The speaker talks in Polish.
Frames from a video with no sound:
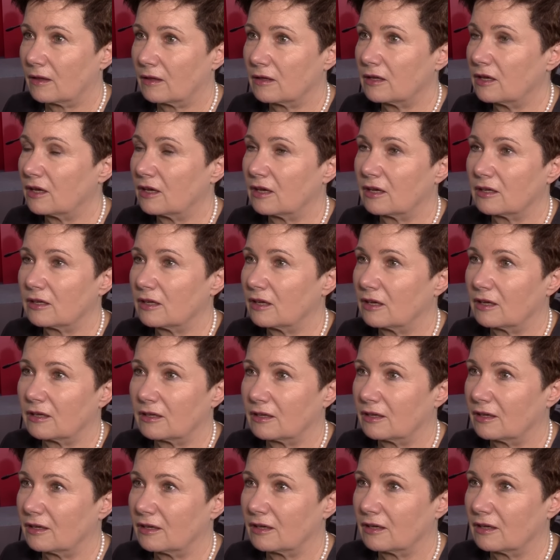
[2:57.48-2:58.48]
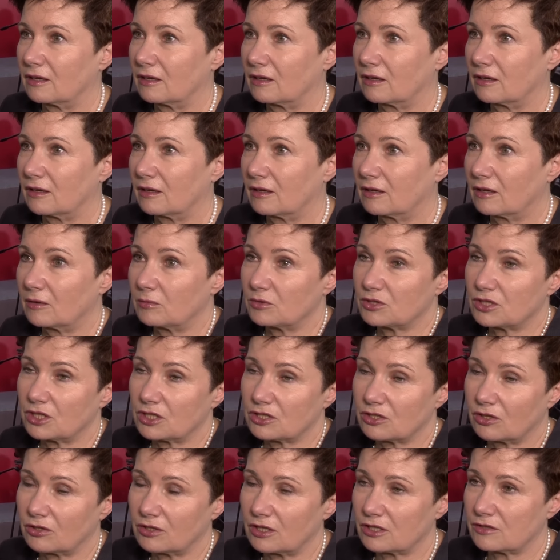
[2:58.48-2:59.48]
Nie, nie, nie. No myślę,
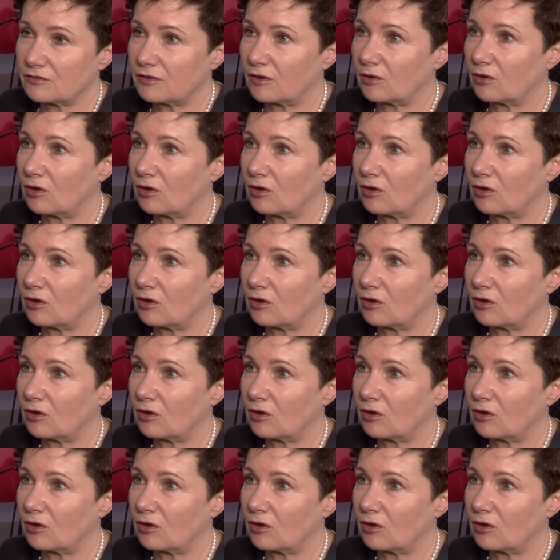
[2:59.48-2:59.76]
że on jest w